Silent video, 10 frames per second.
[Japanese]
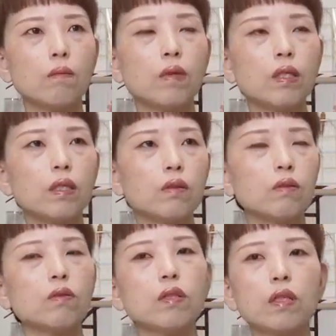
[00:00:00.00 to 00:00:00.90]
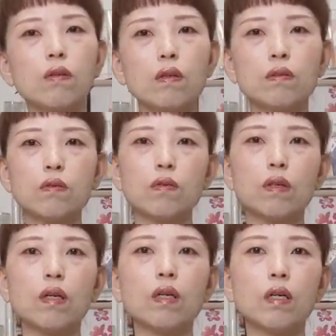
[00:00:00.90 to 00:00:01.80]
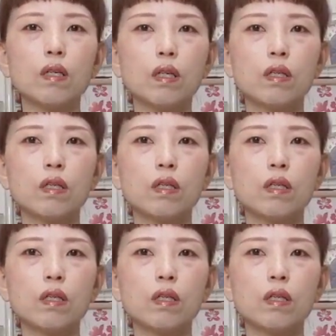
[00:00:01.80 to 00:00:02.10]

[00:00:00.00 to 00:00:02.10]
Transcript: 綿ひゃくより乾くのが早